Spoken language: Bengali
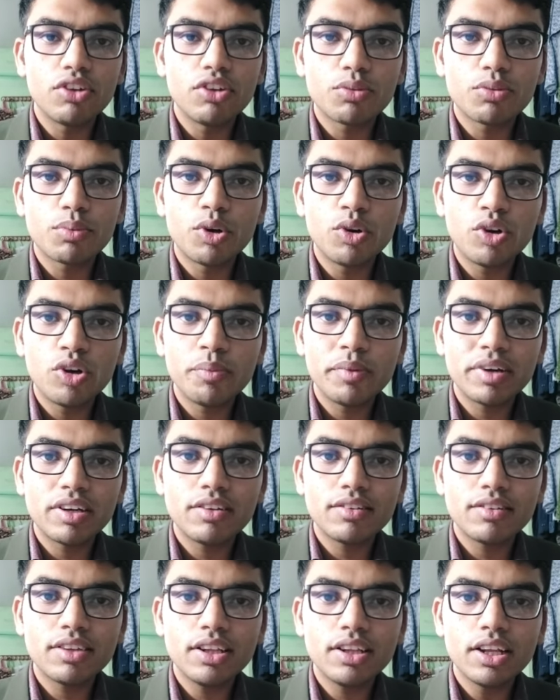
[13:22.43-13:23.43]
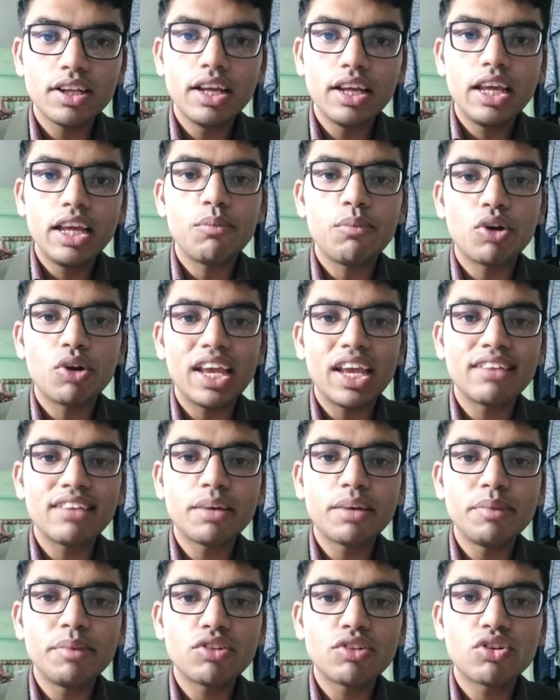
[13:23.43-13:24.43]
রেসপিরেটরি মেডিসিন এবং
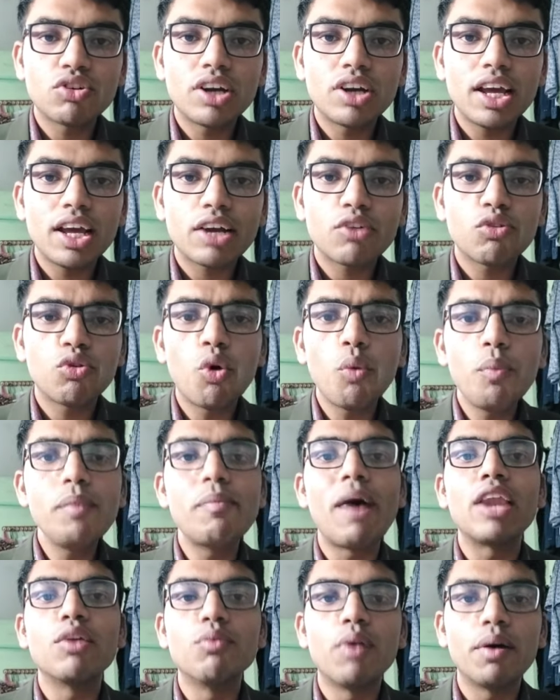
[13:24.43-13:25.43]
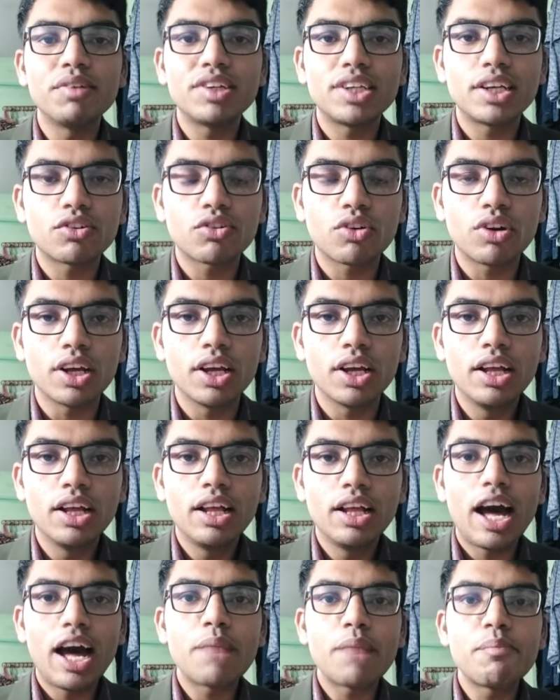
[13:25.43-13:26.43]
এক্সামিনেশনটা খুবই ভালোভাবে শেষ করে
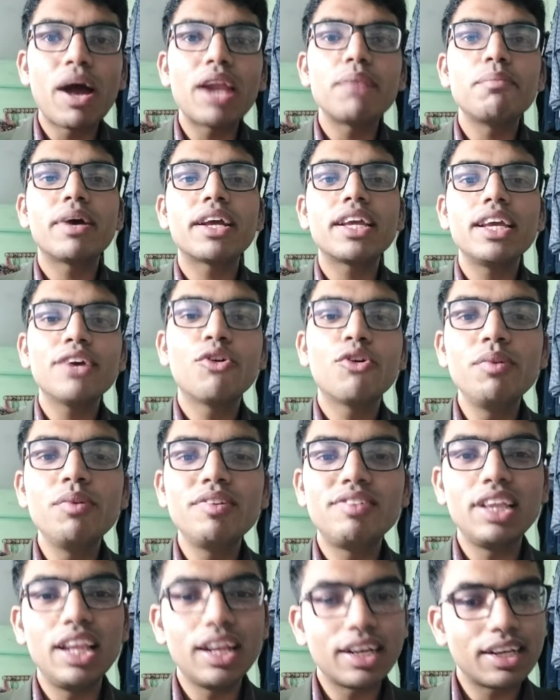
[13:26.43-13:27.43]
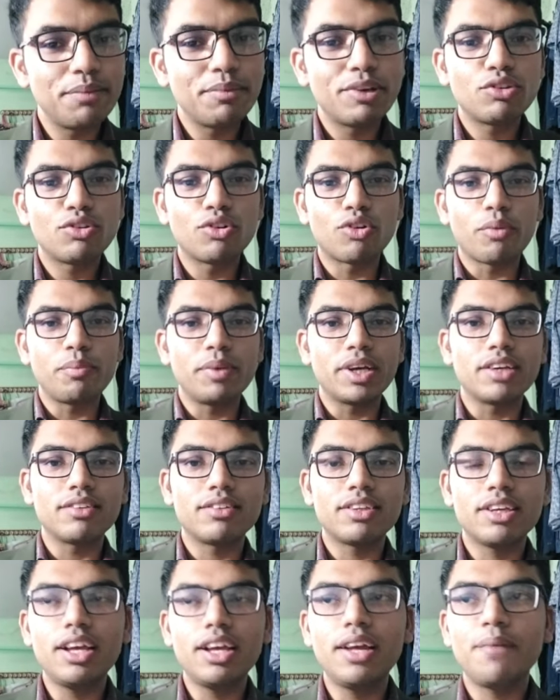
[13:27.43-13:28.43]
আর বাদ বাকি খুবই সিলেক্টিভ কিছু টপিক
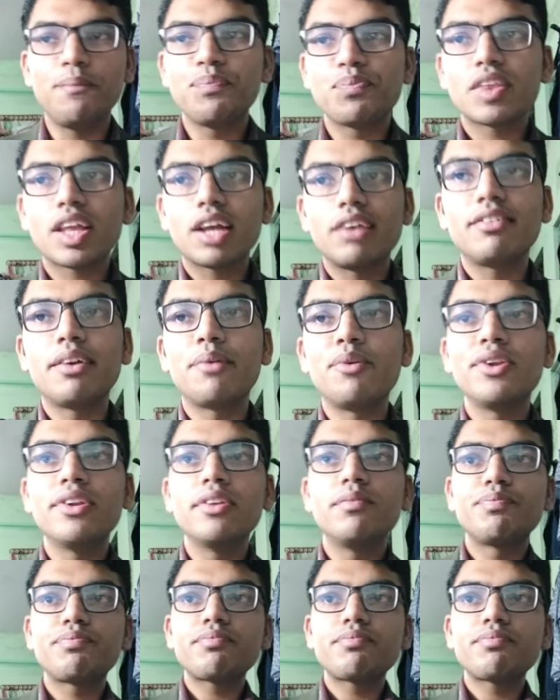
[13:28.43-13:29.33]
আছে হ্যাঁ যেমন